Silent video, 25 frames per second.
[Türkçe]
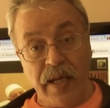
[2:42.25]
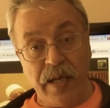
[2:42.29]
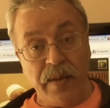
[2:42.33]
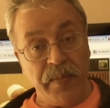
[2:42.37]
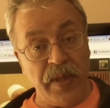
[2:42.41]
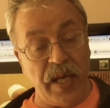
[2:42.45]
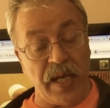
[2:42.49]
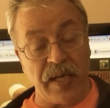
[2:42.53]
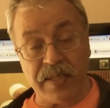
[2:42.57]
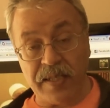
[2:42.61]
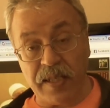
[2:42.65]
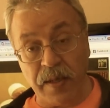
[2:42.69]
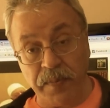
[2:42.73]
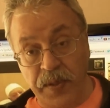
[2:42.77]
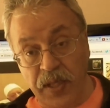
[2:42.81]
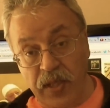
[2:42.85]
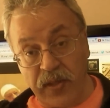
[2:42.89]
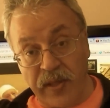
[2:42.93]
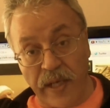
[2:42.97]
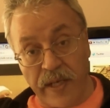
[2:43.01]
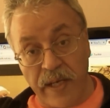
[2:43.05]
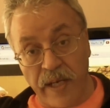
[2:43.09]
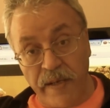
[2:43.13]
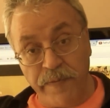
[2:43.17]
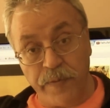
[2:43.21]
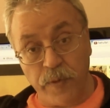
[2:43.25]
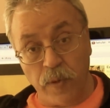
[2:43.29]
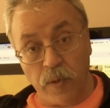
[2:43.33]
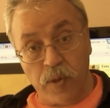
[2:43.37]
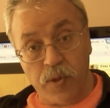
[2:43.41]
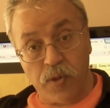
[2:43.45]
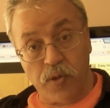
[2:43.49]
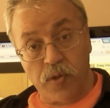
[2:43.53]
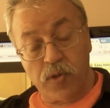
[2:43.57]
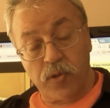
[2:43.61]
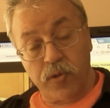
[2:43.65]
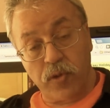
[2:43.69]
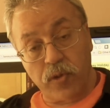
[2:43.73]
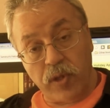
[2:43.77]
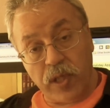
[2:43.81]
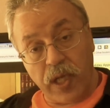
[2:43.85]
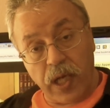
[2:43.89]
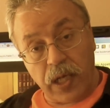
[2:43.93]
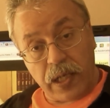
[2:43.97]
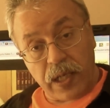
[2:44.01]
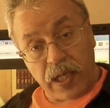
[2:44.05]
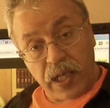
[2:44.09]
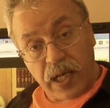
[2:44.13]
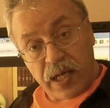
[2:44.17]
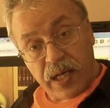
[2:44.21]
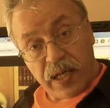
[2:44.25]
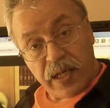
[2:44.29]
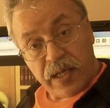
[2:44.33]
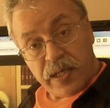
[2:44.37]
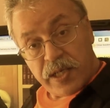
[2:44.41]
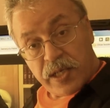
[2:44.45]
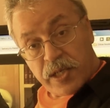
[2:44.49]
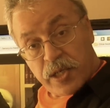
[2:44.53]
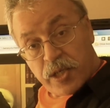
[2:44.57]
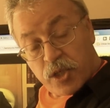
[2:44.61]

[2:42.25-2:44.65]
Meğerse bir taraf yolsuzluklarla